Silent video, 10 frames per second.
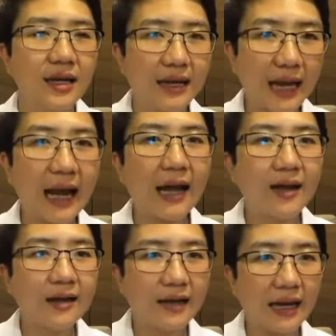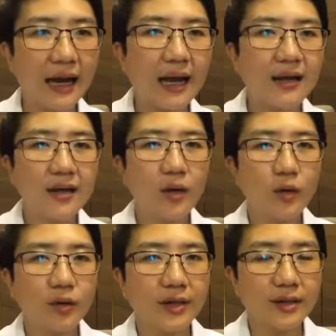นะคะนะคะโอ
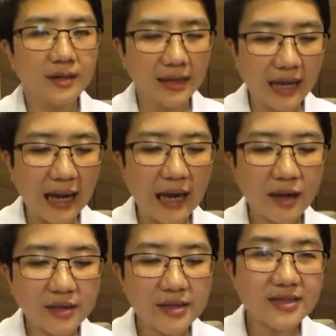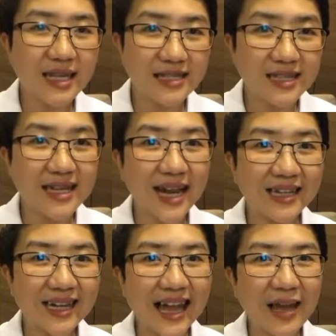เคนะคะ ก็คือ7สัญญาณอั
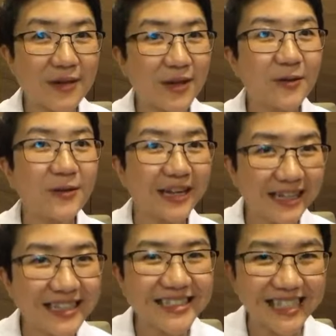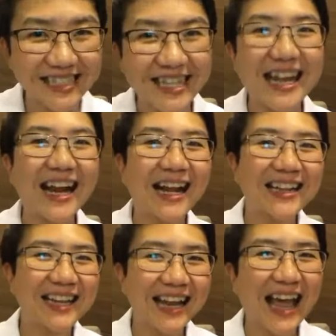นตรายวันนี้เราคุยกันเรื่อง7สัญญาณอั
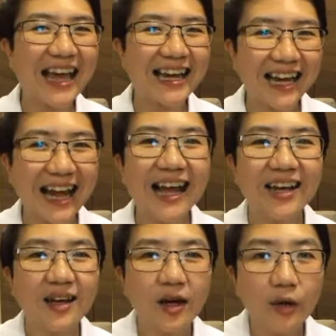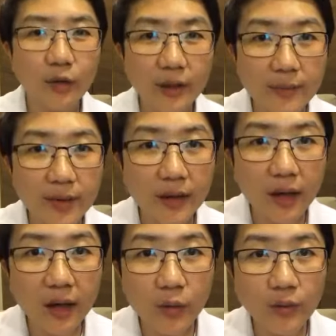นตรายนะคะโอเคมี
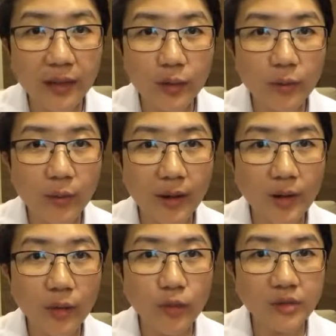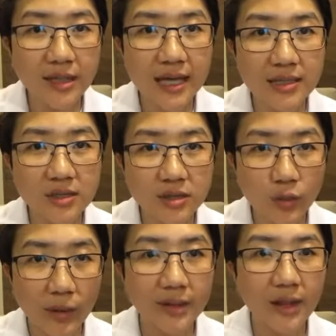คุณคารุงบอกว่าท้องผูกใช้ยาส
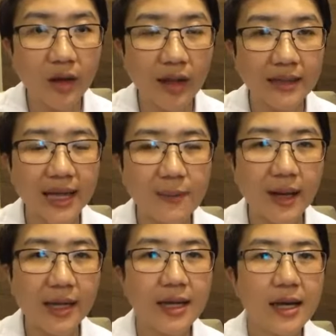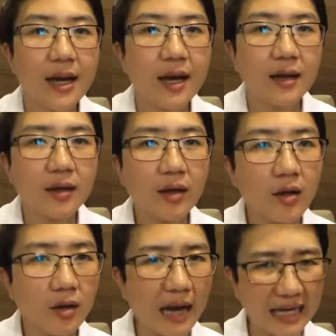วนตลอดอันตรายไหมก็
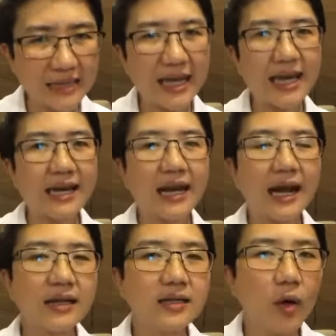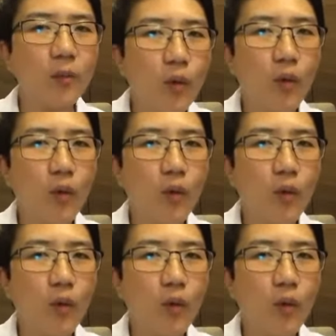หาสาเหตุนะคะ คือท้องผู